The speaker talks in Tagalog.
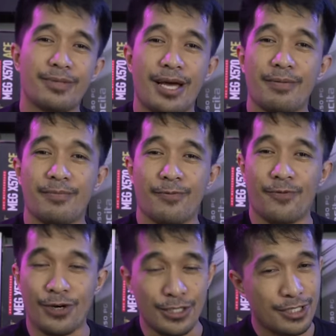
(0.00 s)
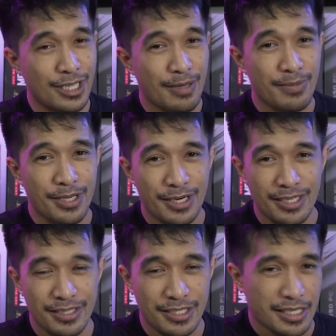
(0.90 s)
time, first time here
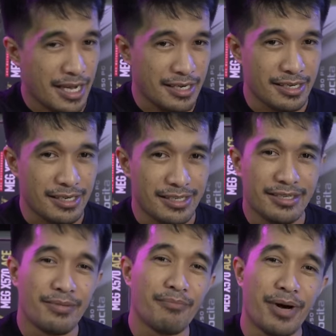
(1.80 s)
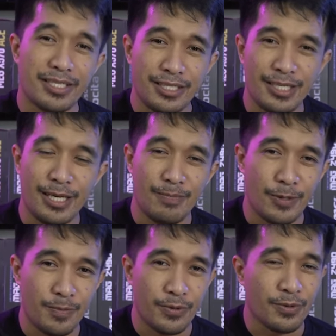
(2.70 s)
in this channel, masisilip nyo
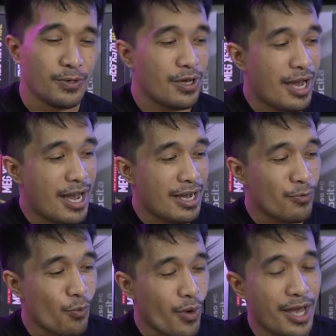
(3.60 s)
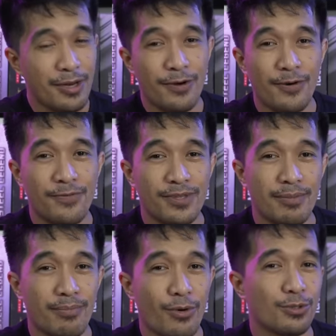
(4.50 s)
po ang one of the
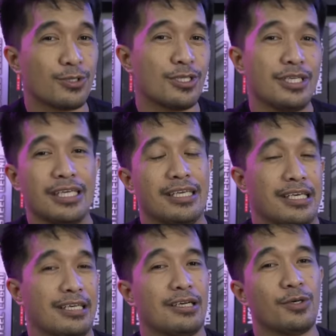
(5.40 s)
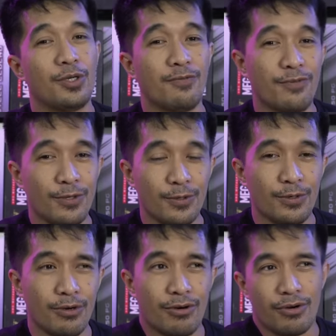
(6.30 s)
mostly
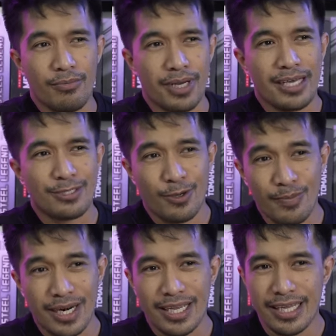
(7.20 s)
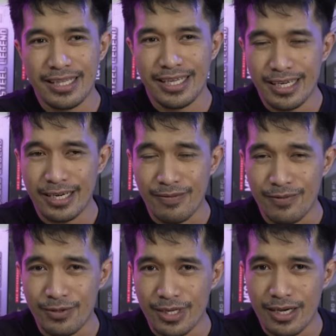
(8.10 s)
reviewed or kumbaga sobrang ganda ng
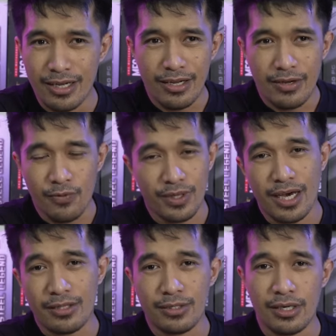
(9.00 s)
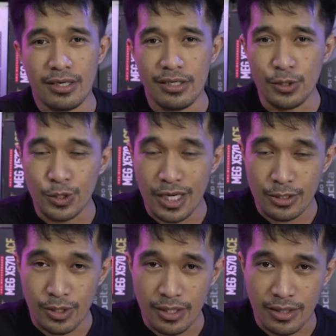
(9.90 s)
review niya with other uh,
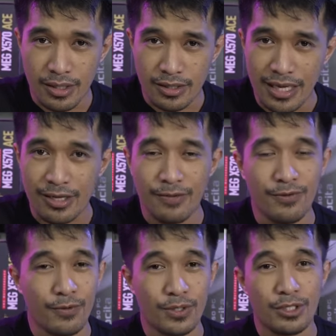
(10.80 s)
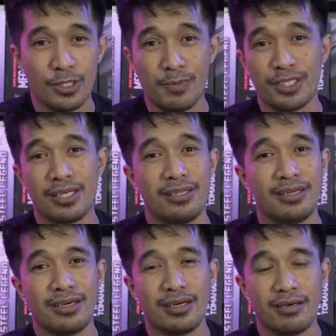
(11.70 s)
international uh, tech reviewers especially
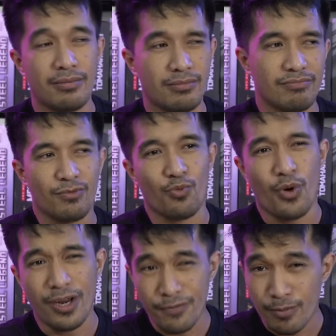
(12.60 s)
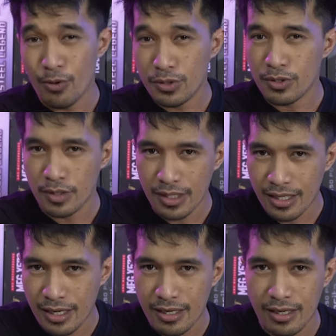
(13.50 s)
the one of the most
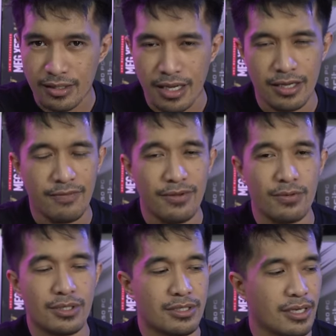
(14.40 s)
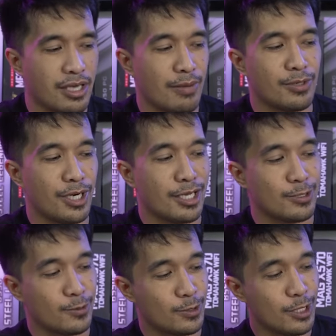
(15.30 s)
critical uh, tech reviewers sa Gamer
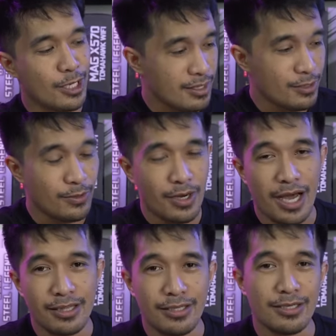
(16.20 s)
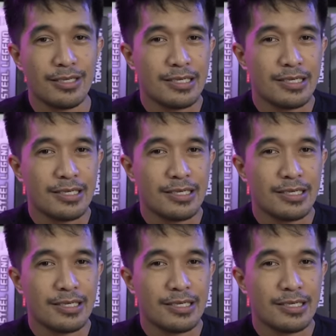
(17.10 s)
Nexus, yung ating